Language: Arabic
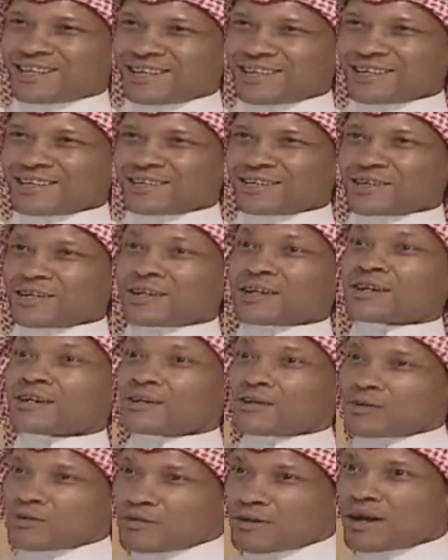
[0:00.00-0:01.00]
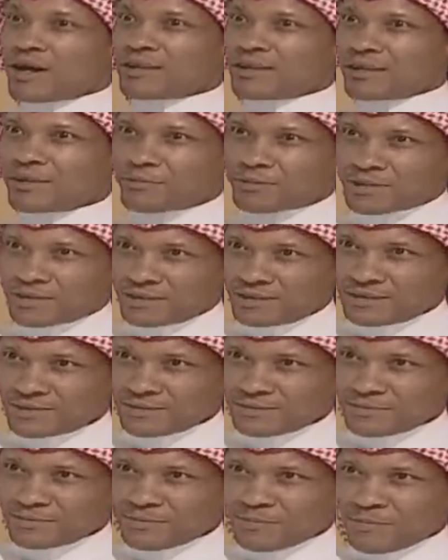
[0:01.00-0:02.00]
هذيك وقاعد يبكي
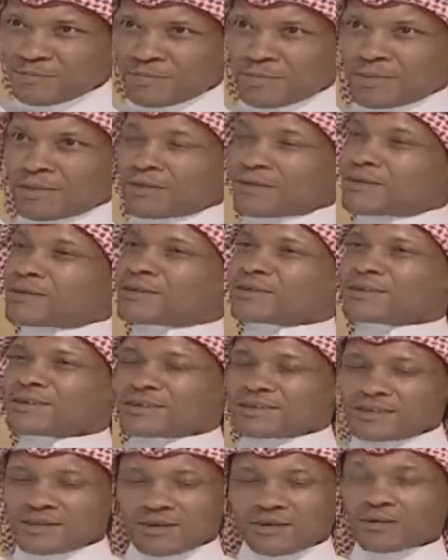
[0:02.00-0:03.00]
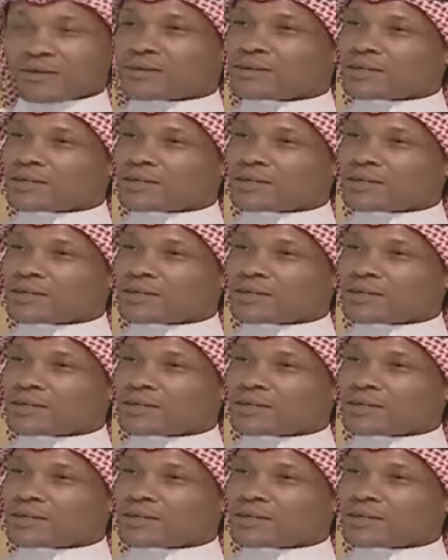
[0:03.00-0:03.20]
من قوه